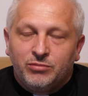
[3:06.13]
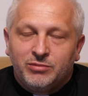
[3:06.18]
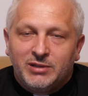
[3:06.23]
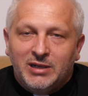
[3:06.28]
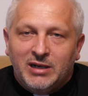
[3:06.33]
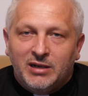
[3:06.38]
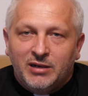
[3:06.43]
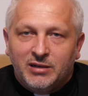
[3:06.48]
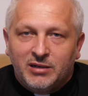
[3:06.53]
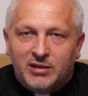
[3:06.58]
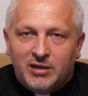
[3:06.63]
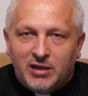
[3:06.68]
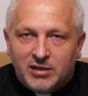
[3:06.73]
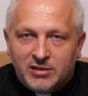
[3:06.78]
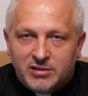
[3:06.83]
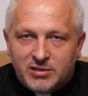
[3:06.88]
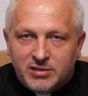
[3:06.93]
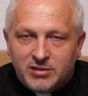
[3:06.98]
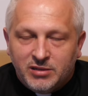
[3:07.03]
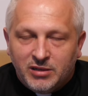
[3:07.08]

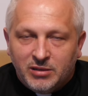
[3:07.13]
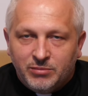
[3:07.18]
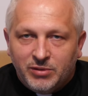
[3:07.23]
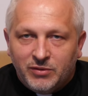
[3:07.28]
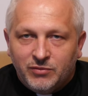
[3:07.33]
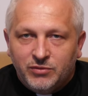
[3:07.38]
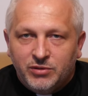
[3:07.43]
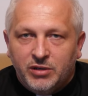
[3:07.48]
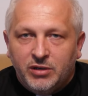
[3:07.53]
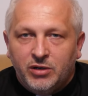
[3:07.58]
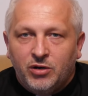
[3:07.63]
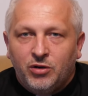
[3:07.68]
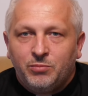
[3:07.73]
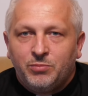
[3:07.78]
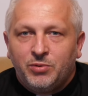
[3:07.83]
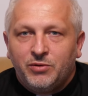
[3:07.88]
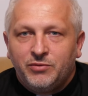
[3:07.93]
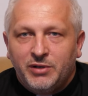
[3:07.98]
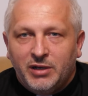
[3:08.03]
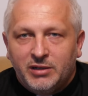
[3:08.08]
narrację, pewne
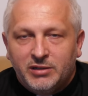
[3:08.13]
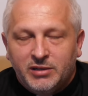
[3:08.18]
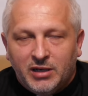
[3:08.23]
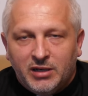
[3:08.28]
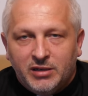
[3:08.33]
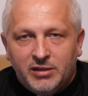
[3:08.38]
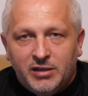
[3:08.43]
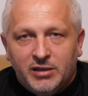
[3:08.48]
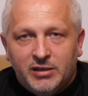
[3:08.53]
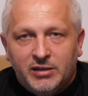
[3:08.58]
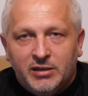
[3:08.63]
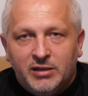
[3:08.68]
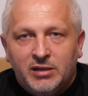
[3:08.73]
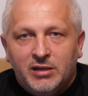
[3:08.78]
opowiadanie,